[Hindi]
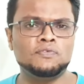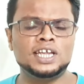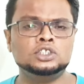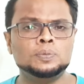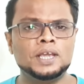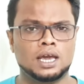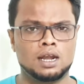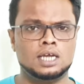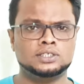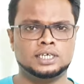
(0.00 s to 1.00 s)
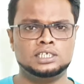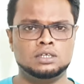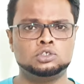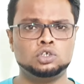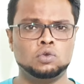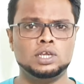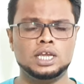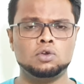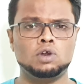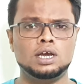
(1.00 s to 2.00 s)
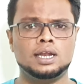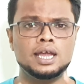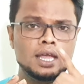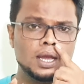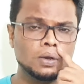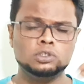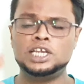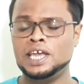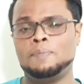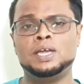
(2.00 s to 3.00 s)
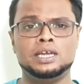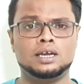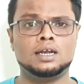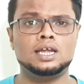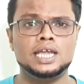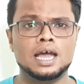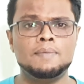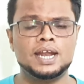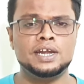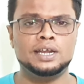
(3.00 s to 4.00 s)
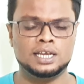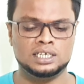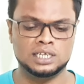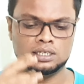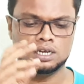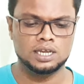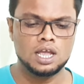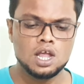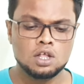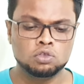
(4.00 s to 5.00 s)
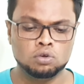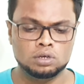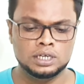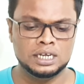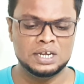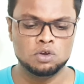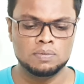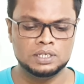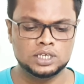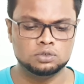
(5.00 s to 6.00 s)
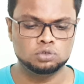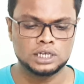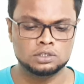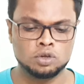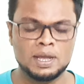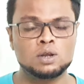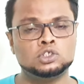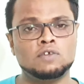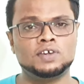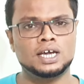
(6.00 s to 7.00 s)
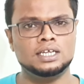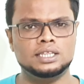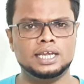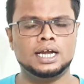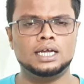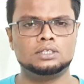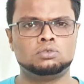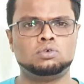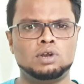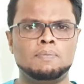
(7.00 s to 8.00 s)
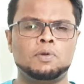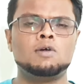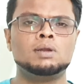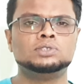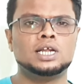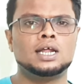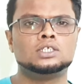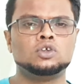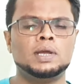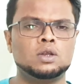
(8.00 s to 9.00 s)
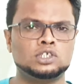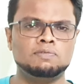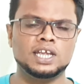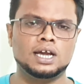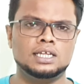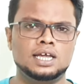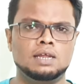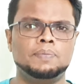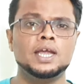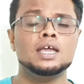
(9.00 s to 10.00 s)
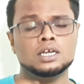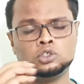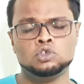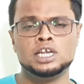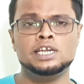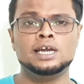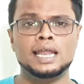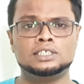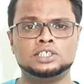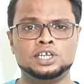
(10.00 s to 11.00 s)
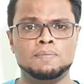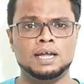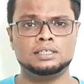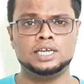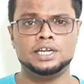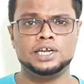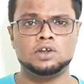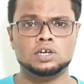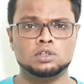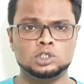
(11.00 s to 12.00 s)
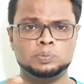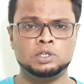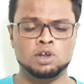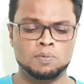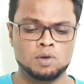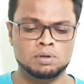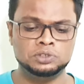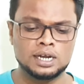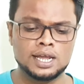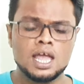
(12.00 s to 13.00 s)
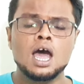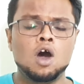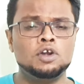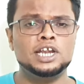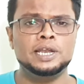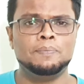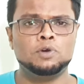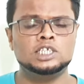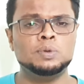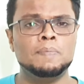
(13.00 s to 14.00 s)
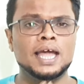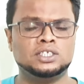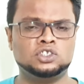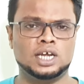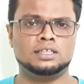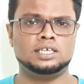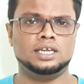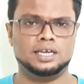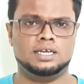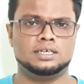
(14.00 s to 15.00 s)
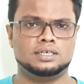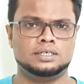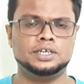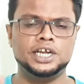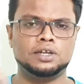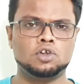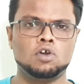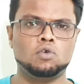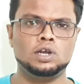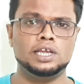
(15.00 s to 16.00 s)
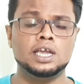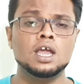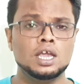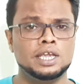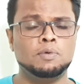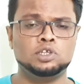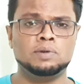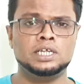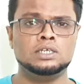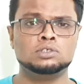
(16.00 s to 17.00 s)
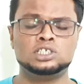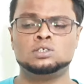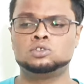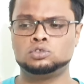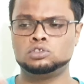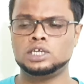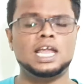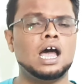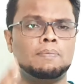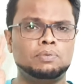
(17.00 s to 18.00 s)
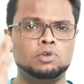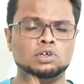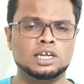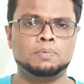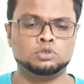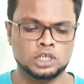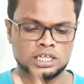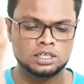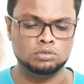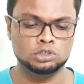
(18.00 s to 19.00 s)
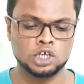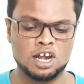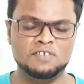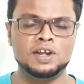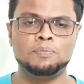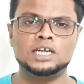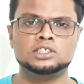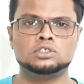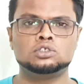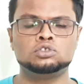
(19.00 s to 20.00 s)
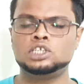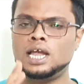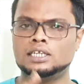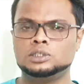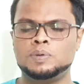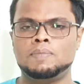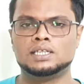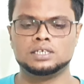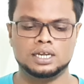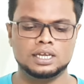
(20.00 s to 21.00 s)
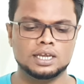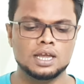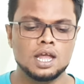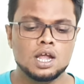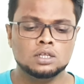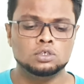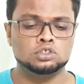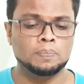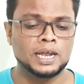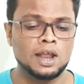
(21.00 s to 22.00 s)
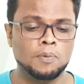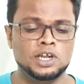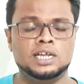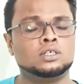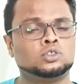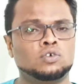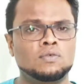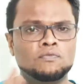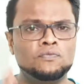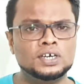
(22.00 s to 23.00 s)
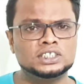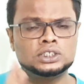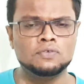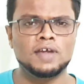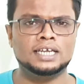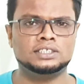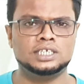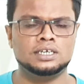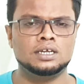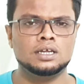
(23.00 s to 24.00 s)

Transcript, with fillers: फ्रेंच भी करना चाहती है दोस्तों क्योंकि इनको लग रहा है कुछ हेरा फेरी कर रहे हैं हमारे डेटा के साथ करके तो इन्होंने भी ये सोचा है दोस्तों माइक्रोसॉफ्ट खरीदने का थोड़ा प्रॉब्लम चल रहा है दोस्तों माइक्रोसॉफ्ट की खरीदारी पे क्योंकि लीगल एक्शन की बात की है टिकटॉक ने तो इस पर थोड़ा प्रॉब्लम चल रहा है और दिल्ली पुलिस भी बैन चाहती है टिकटॉक को लेके ये बहुत ही बड़ी न्यूज़ थी दोस्तों सोचा ये आप लोगों तक पहुंचा देता हूं तो चार डिफरेंट पॉइंट्स है दोस्तों सोचा आज इस पर बात करेंगे दोस्तों पहला पॉइंट ये दोस्तों फर्स्ट वैक्सीन